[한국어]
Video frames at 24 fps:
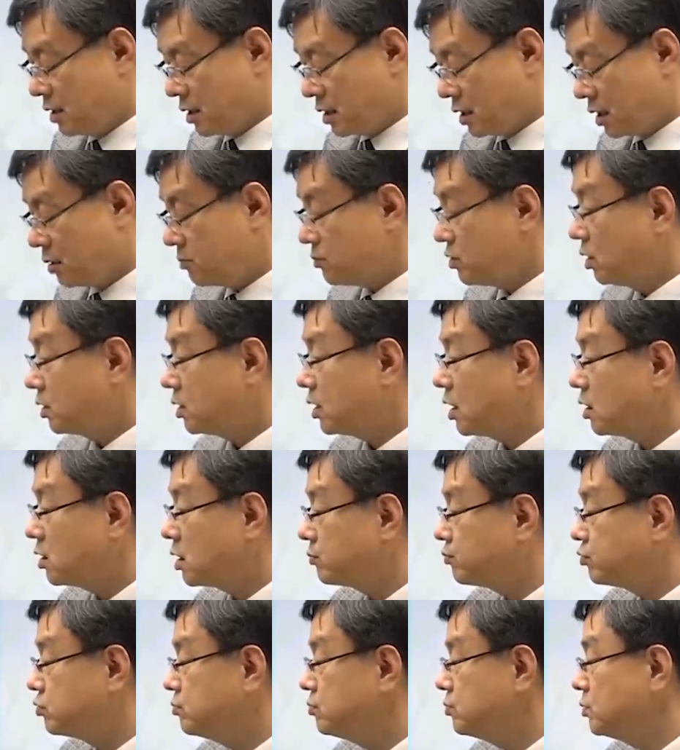그럼 여기에다
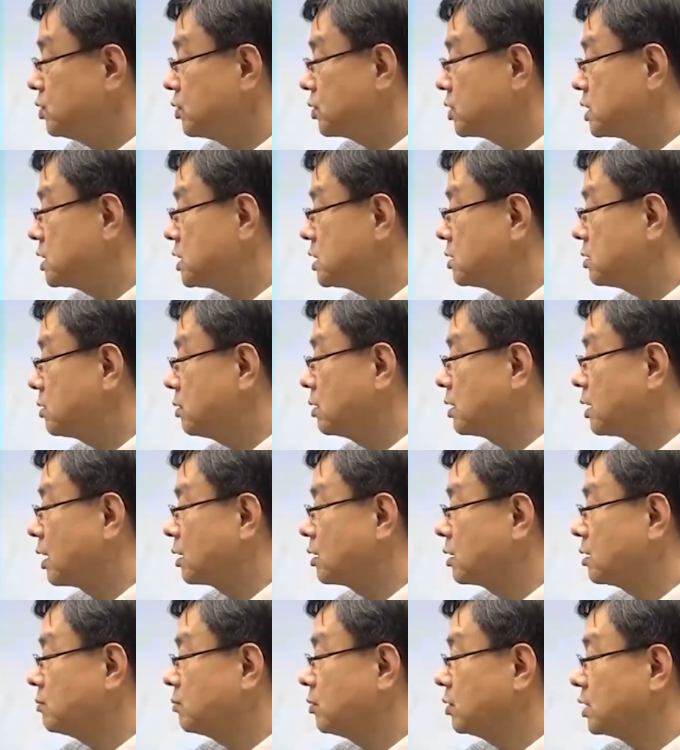분묘
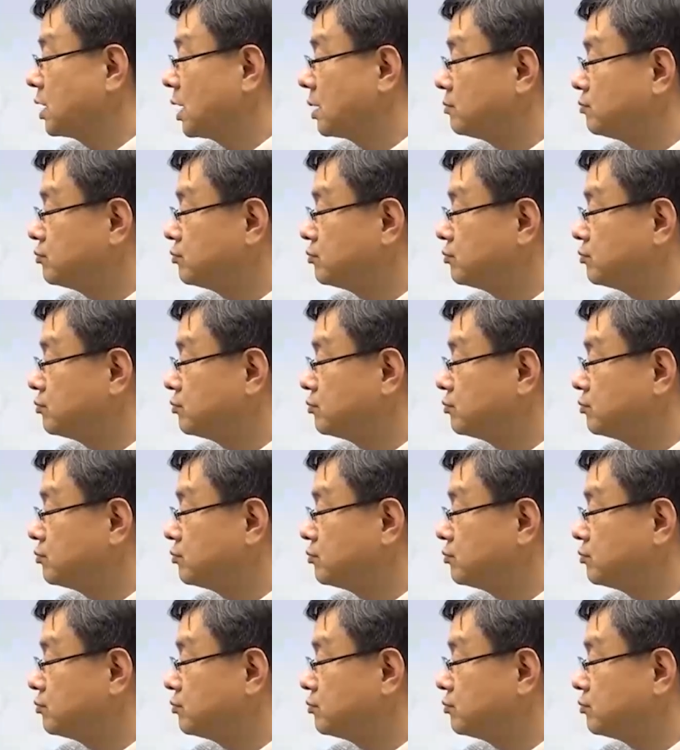기입거라는 건 뭐냐?